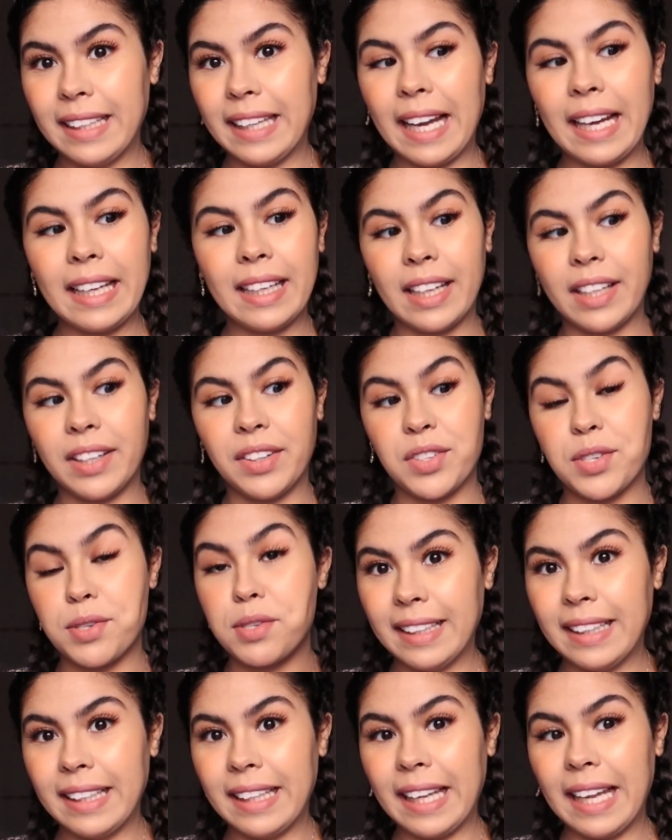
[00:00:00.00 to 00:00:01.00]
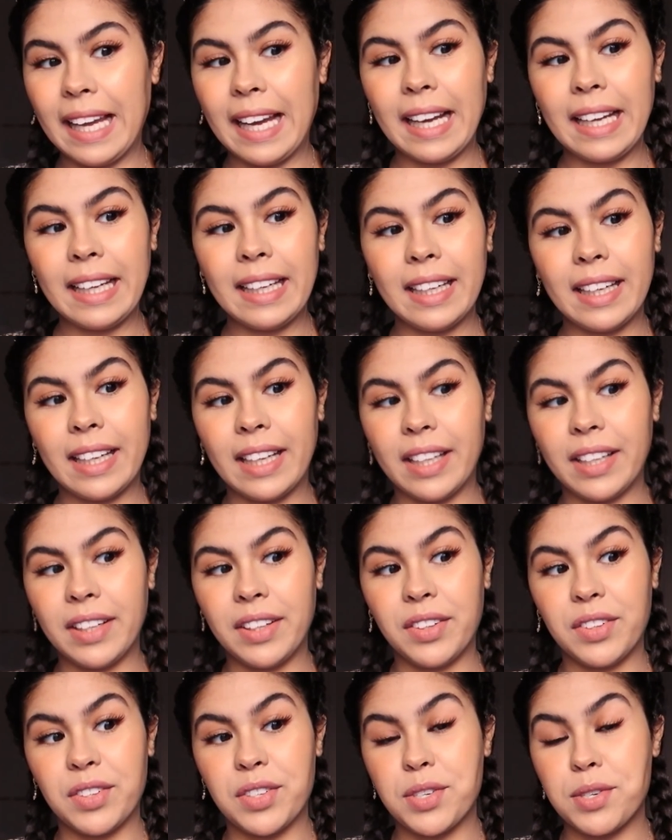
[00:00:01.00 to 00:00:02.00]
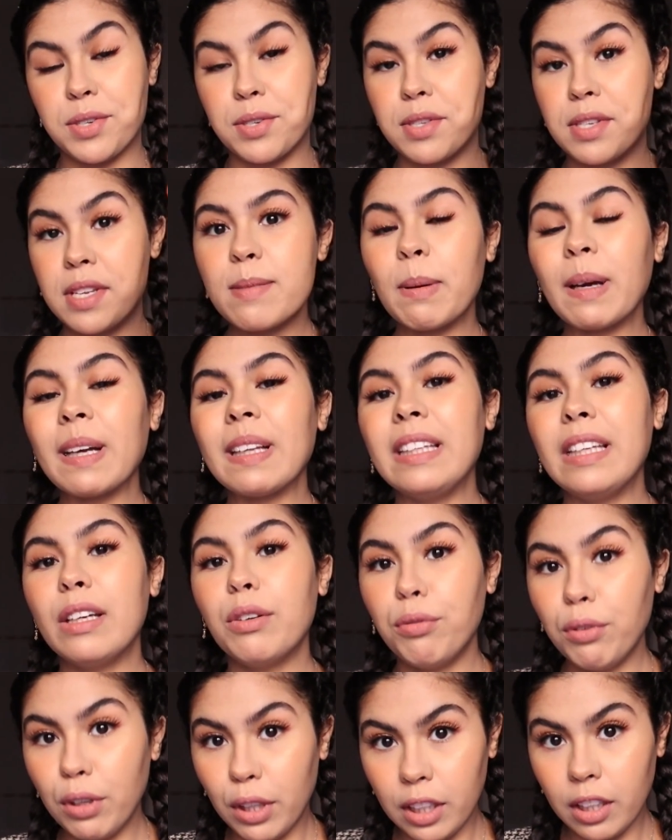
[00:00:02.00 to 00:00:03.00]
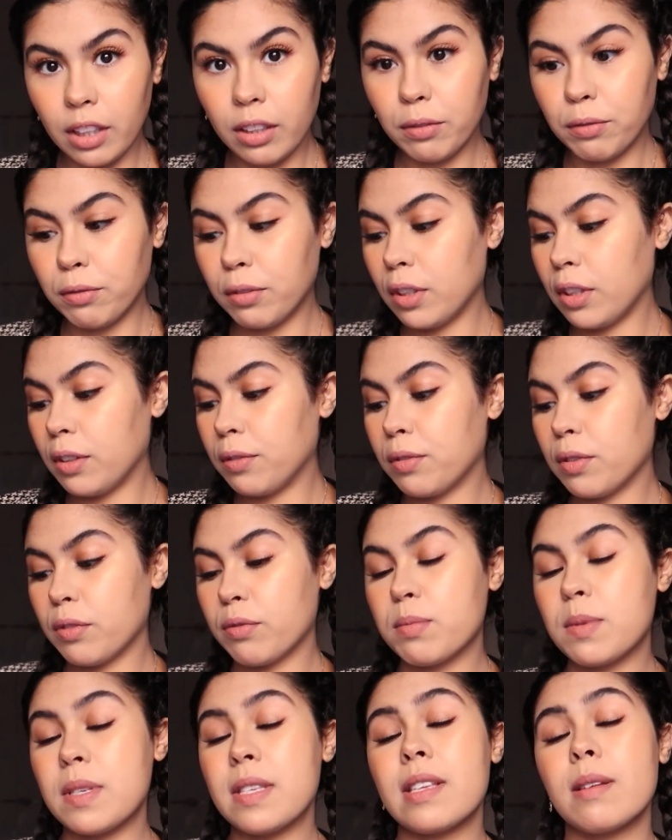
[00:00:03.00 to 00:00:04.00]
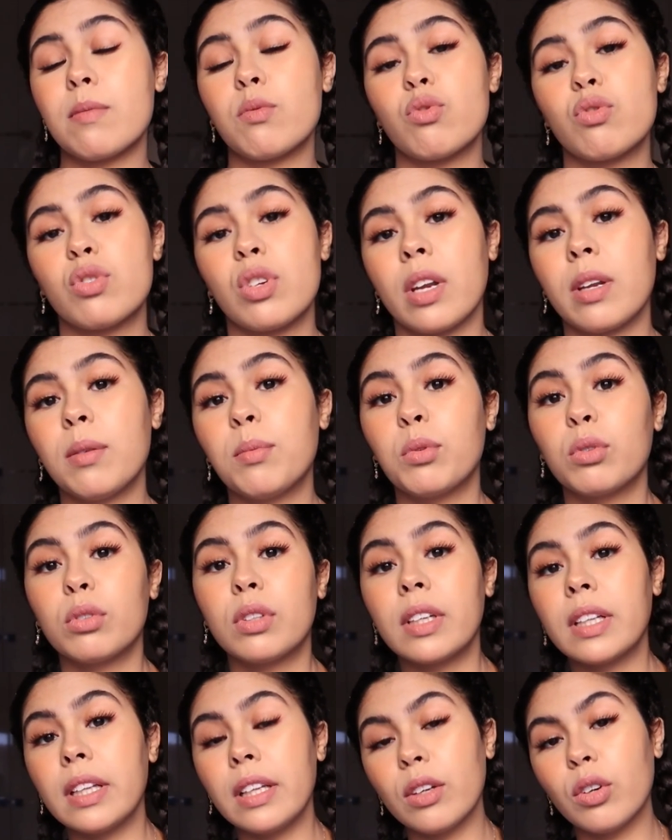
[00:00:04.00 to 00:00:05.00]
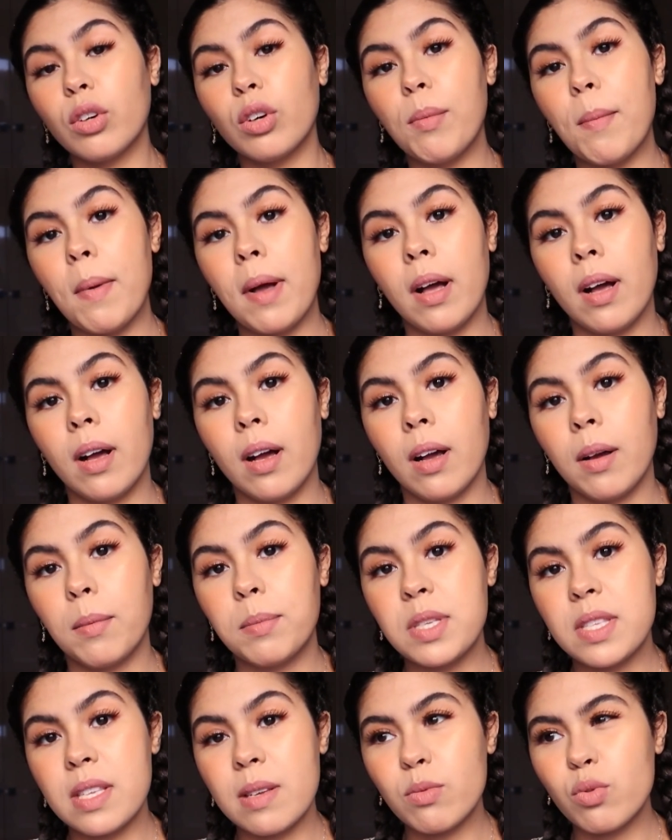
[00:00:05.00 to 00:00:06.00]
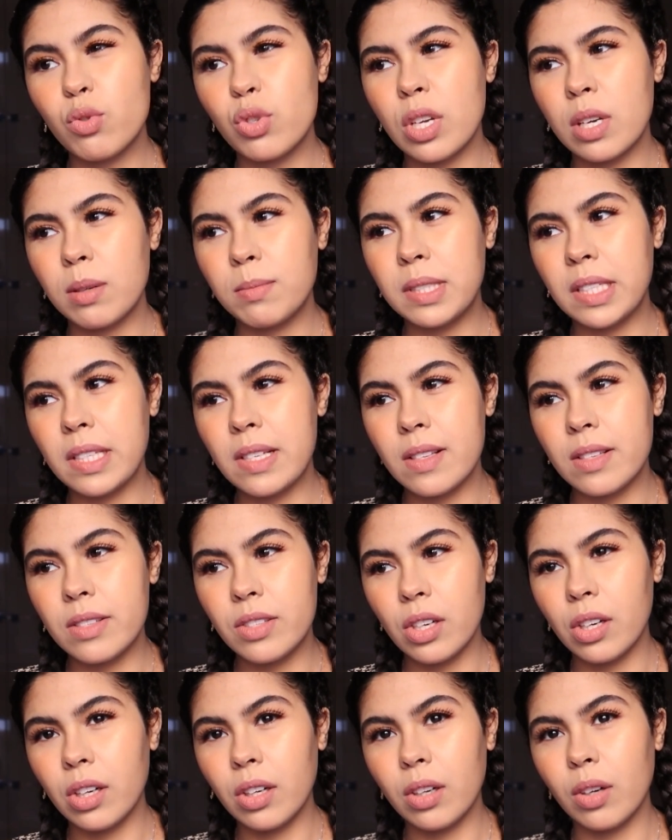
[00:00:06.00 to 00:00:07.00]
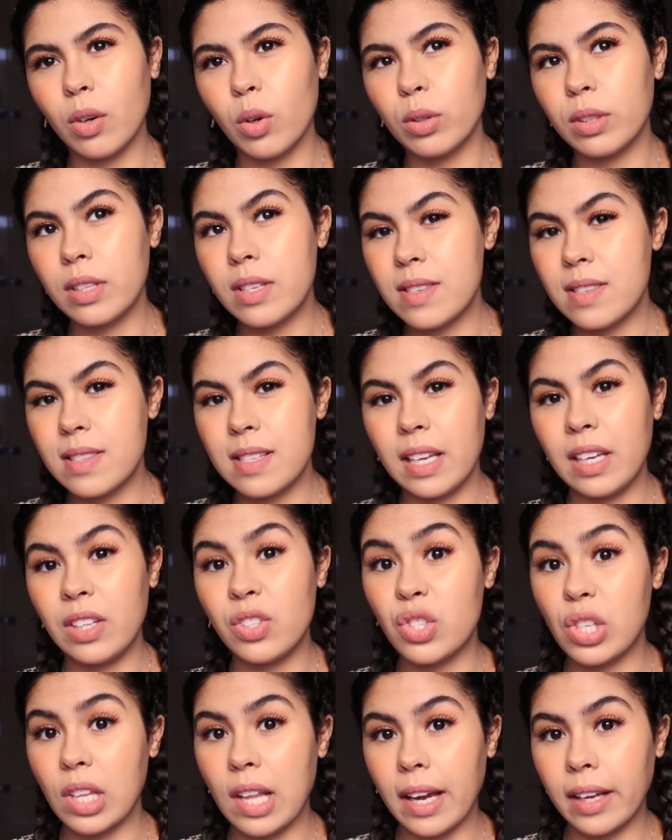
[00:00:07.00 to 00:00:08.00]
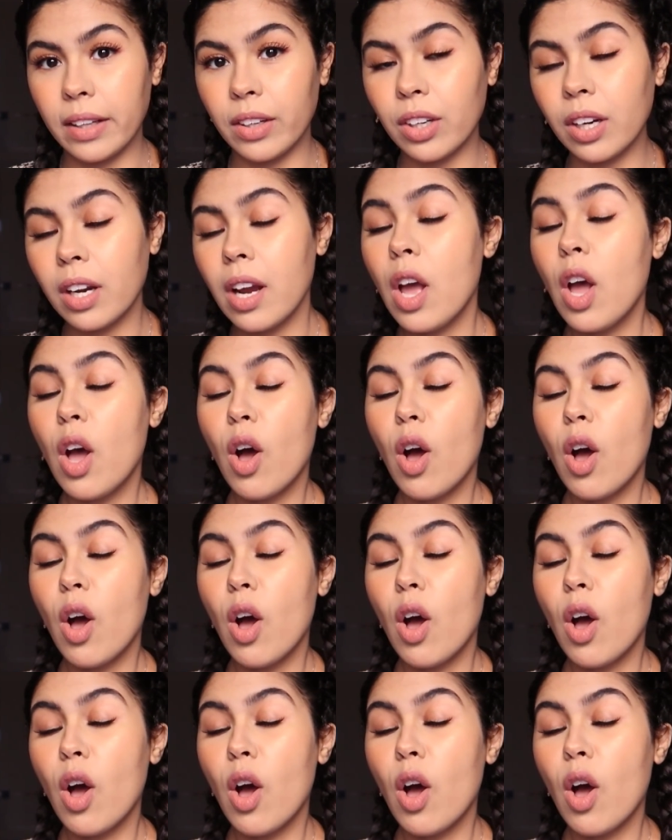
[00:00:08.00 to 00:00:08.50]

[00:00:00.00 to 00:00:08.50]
الايلاينرز الايلاينرز سبق ليا فعلا في, في ابتسامه وجرب ودرت لكم ابتسامه تجرب ديال ديور اون دي ستيج لاينر